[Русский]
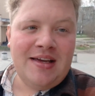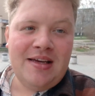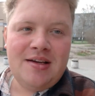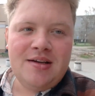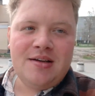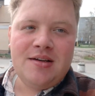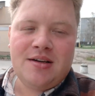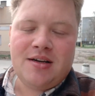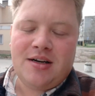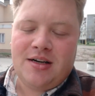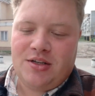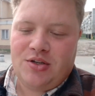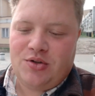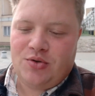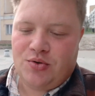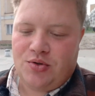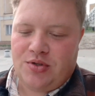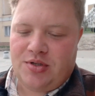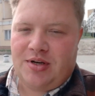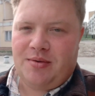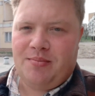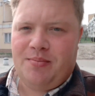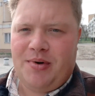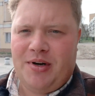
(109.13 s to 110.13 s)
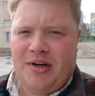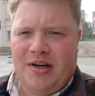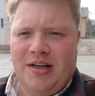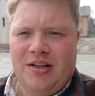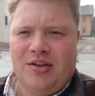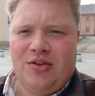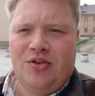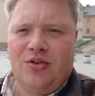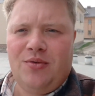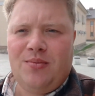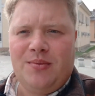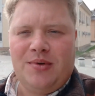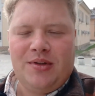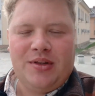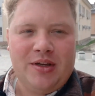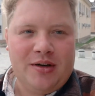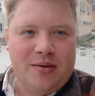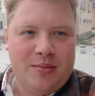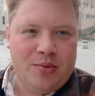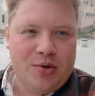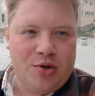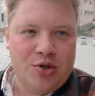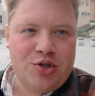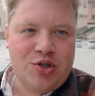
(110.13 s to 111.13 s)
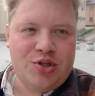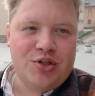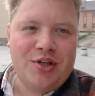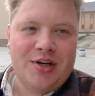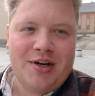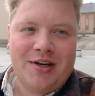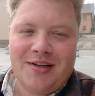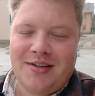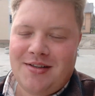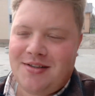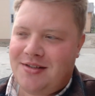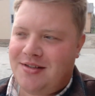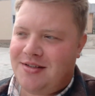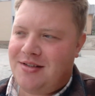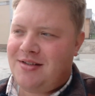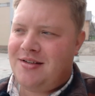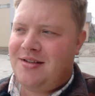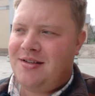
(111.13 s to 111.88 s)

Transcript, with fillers: Хочу сам приготовить, мне так больше нравится.